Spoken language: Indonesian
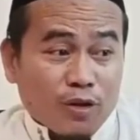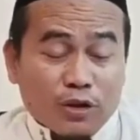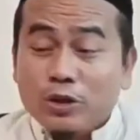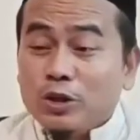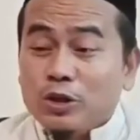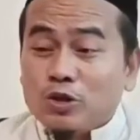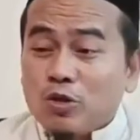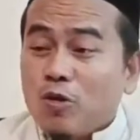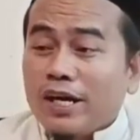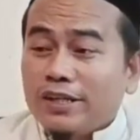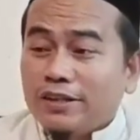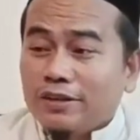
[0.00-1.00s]

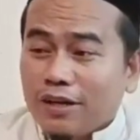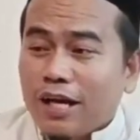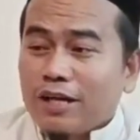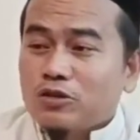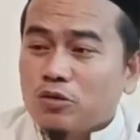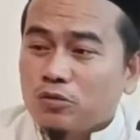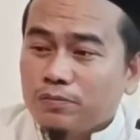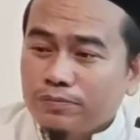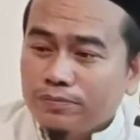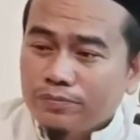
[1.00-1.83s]
isoai langsung